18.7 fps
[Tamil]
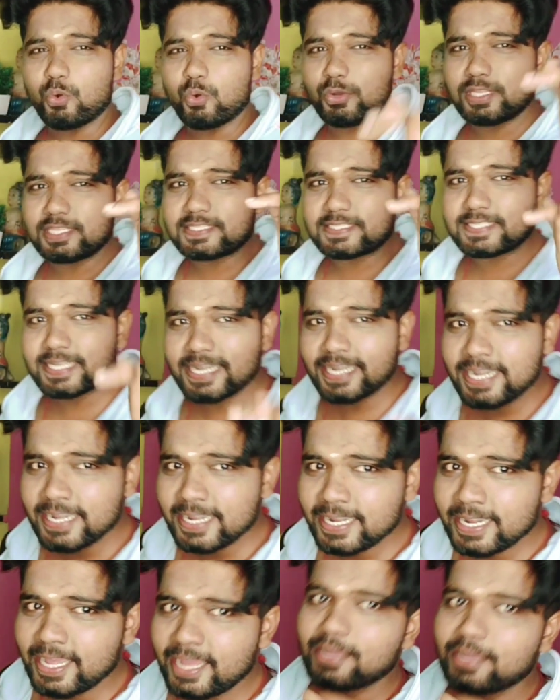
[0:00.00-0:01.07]
ஒரு
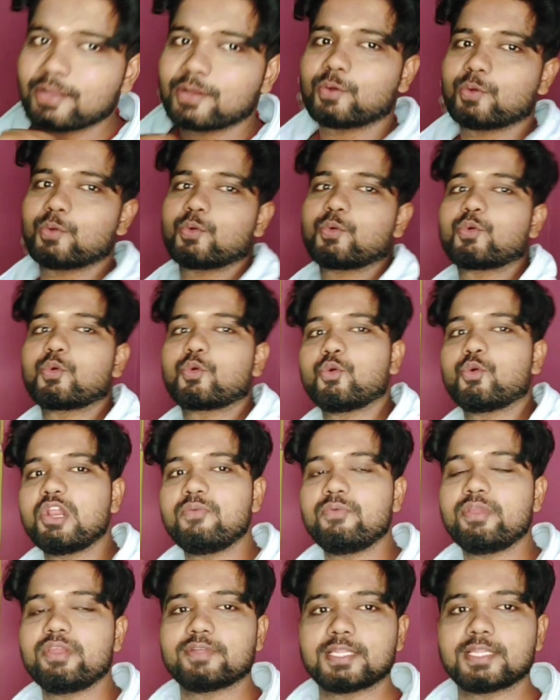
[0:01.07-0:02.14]
சின்ன
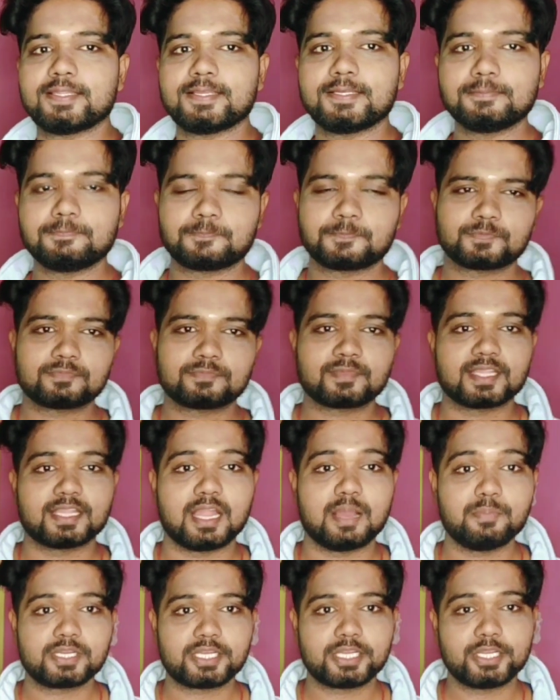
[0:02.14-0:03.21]
குருவி வந்து
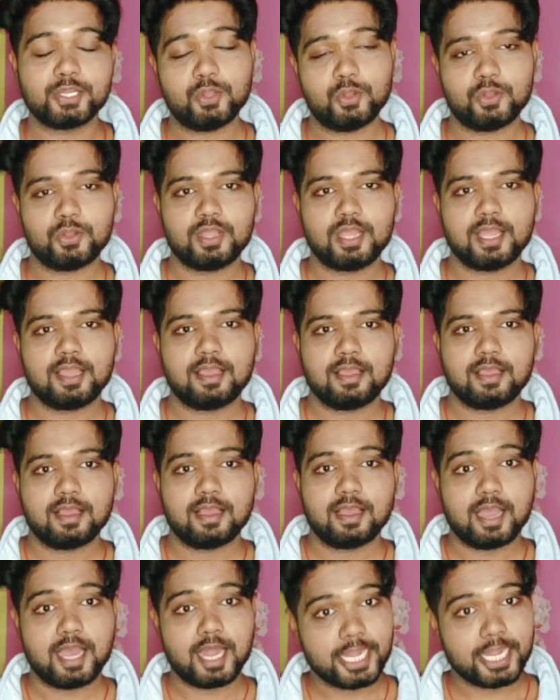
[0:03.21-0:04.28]
நமக்கு
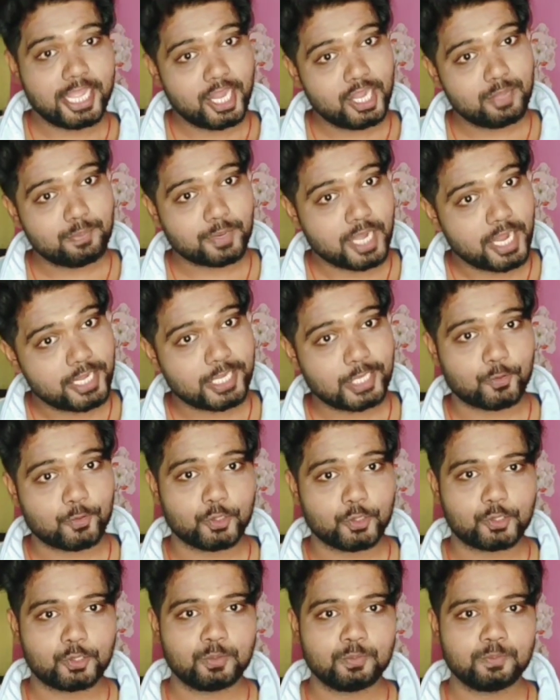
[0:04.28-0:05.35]
அடையாளம் காட்டி
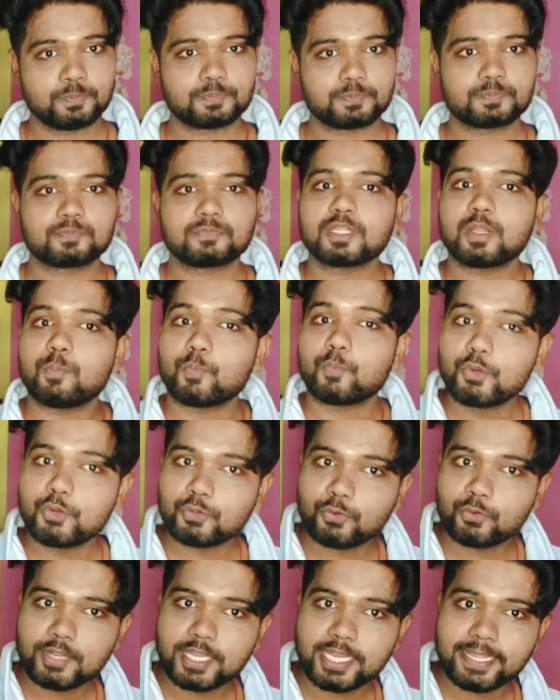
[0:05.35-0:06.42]
கொடுக்கும்
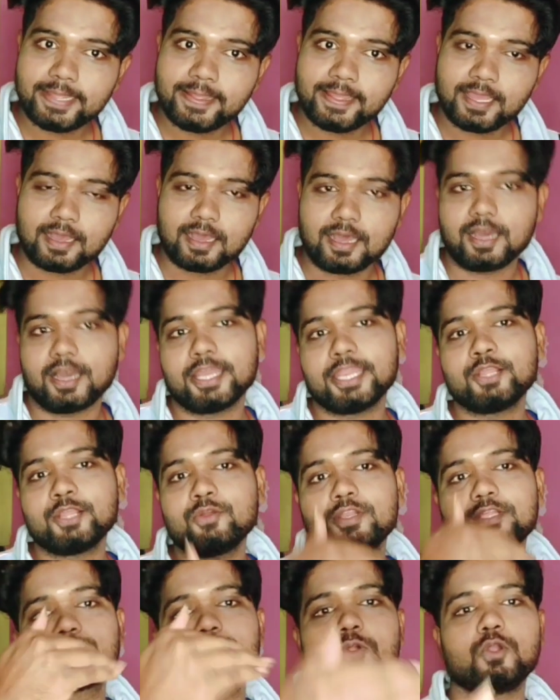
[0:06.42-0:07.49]
முன்கூட்டியே
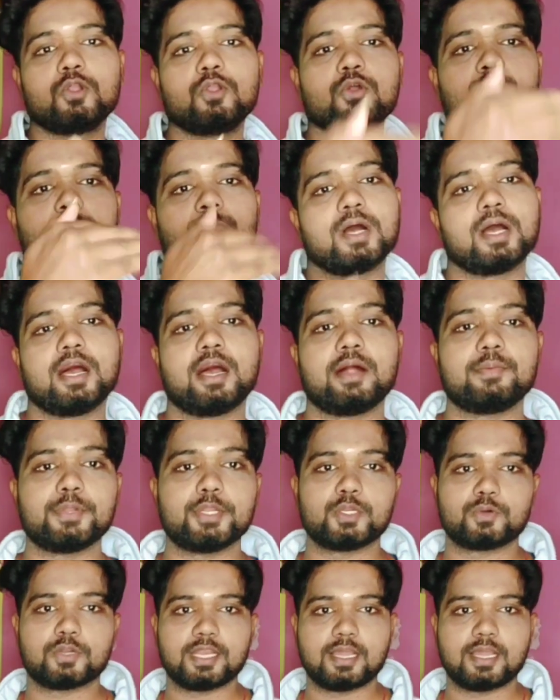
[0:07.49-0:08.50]
அறிகுறி சொல்லும் அப்படின்னு